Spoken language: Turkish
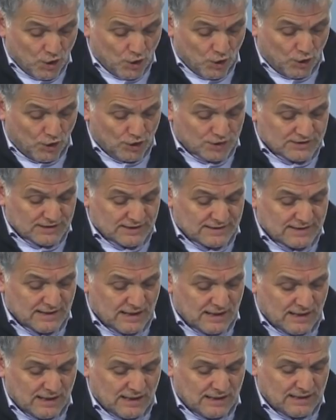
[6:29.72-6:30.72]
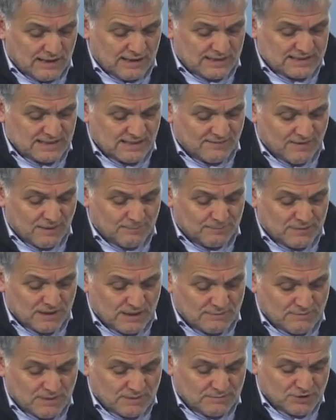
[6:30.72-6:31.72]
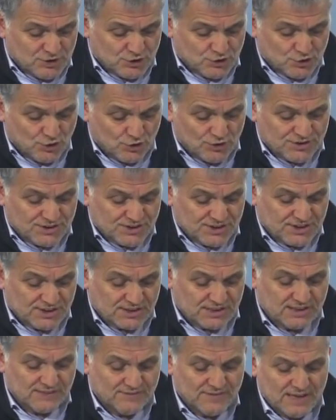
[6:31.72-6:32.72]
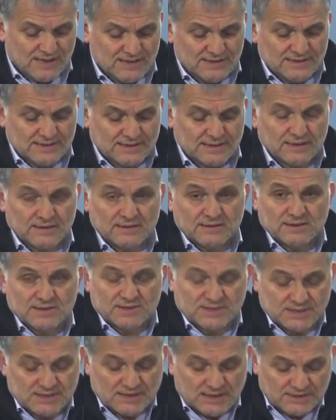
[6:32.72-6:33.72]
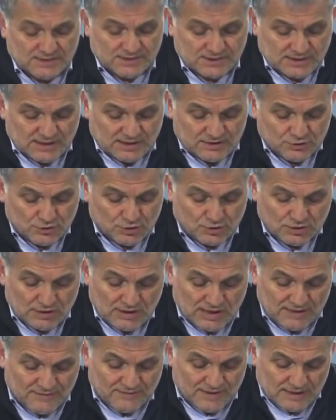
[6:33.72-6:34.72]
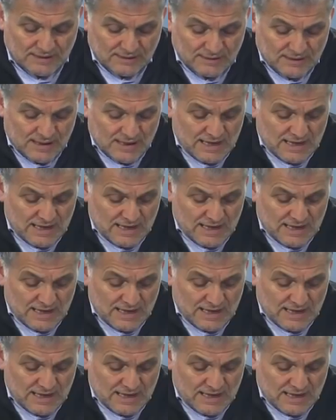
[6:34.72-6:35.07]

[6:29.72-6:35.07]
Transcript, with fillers: Ortada hala cevaplanmamış çok ciddi ve insanın içini acıtan sorular var.